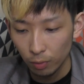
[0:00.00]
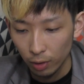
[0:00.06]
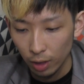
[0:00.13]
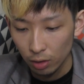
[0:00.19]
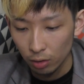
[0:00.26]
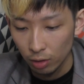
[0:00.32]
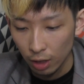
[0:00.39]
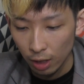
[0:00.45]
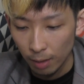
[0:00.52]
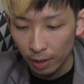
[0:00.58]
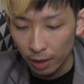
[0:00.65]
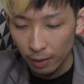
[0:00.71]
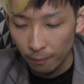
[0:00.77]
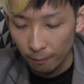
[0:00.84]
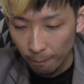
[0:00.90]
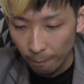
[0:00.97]
冒険の仲間
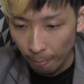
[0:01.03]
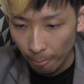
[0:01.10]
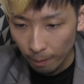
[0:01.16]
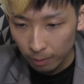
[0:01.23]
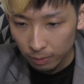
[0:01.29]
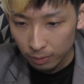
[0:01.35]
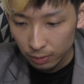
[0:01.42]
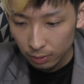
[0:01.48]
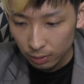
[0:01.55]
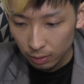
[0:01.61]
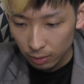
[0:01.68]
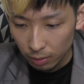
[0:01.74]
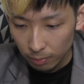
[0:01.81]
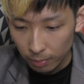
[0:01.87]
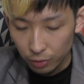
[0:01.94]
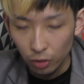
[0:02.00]
ね。
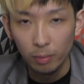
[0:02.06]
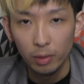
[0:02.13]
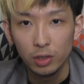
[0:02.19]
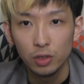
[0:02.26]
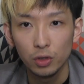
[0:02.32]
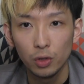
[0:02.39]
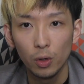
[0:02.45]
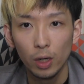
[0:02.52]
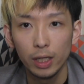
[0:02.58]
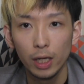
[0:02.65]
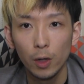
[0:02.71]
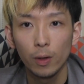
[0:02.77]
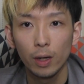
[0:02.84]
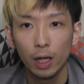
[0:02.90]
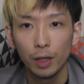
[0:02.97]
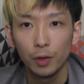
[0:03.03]
まあ、それも一応動画でや
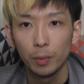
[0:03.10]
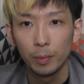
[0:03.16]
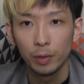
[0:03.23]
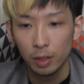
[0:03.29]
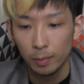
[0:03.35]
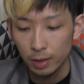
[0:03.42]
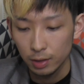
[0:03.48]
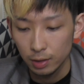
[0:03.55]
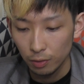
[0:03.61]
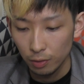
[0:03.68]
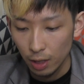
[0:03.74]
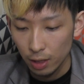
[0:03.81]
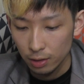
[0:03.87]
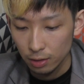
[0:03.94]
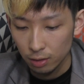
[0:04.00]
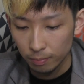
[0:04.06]
ろうかなと思ってます。と
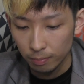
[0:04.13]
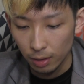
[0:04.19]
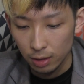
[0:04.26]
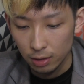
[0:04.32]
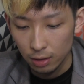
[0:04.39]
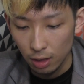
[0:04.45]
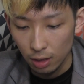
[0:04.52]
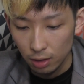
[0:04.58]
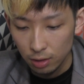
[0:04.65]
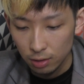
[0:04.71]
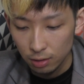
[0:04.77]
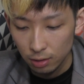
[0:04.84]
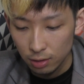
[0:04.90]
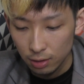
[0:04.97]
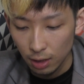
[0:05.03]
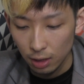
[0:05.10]
りあえず。まあ、いずれ、い
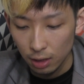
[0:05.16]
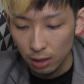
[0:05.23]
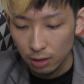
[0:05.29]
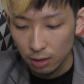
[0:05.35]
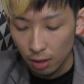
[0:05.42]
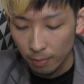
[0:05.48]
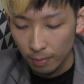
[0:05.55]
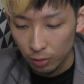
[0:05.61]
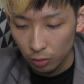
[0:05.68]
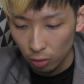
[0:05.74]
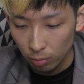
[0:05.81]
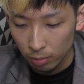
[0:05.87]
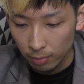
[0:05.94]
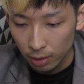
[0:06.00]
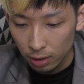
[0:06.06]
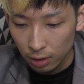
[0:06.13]
つ、いつかでいいんですけどね。まあ、
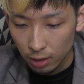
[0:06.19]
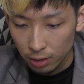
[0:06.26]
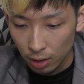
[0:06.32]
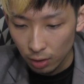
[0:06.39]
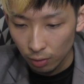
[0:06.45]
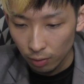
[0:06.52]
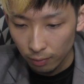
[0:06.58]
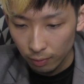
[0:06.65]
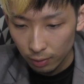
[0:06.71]
当分までいいんですけど。